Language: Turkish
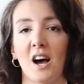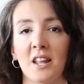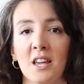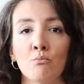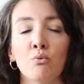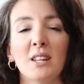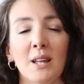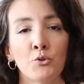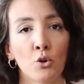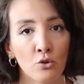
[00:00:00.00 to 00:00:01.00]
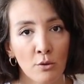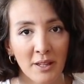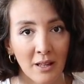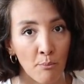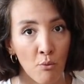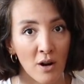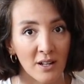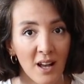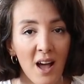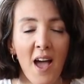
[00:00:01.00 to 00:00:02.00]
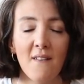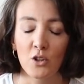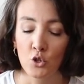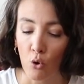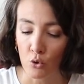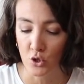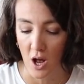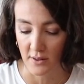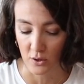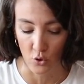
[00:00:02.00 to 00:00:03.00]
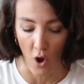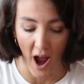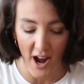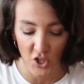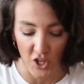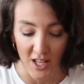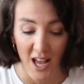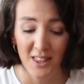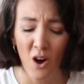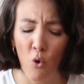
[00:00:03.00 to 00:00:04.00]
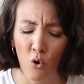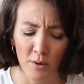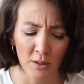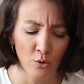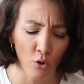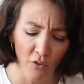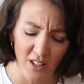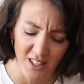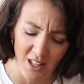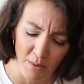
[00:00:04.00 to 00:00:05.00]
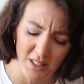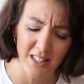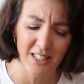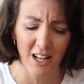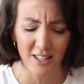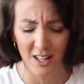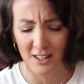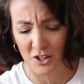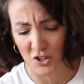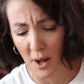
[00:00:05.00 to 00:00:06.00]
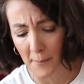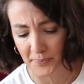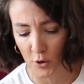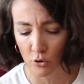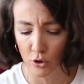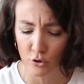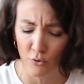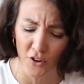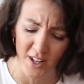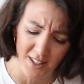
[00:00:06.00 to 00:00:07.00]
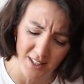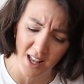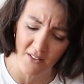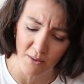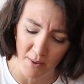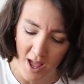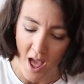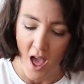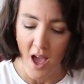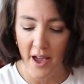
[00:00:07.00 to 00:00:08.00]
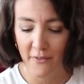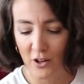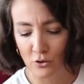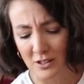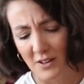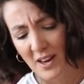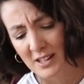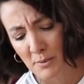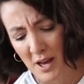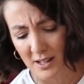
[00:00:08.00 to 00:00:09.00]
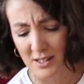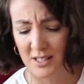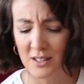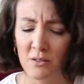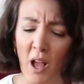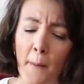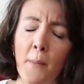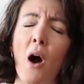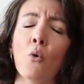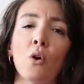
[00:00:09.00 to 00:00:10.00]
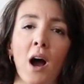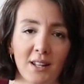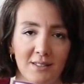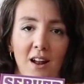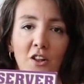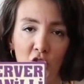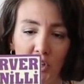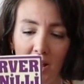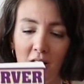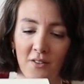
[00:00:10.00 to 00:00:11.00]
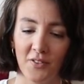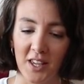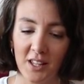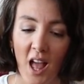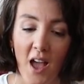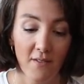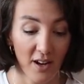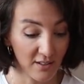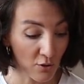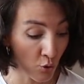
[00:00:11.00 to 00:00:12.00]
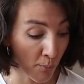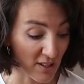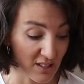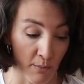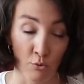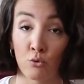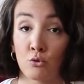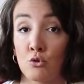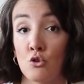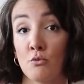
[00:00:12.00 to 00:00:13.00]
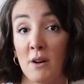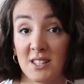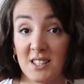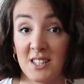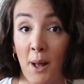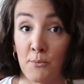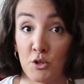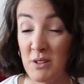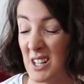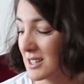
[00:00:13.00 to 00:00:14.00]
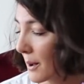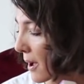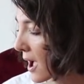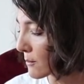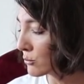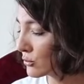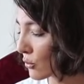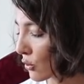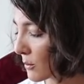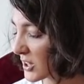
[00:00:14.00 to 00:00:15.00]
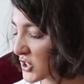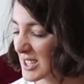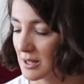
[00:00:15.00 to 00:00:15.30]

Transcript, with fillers: tarihi. Bu kitap çok ünlü bir kitap bu arada ve çok güzel anlatıyor her şeyi. Daha okumadım. Sovyet sineması, siyasal yaşam, ondan sonra Fransız devrimi, e, Feodalite ve edebiyat, ya uygarlık tarihi işte anlayın. Ve zaten çok baskı yapmış. 33. baskısını yapmış bir kitap. Bunu da okumak için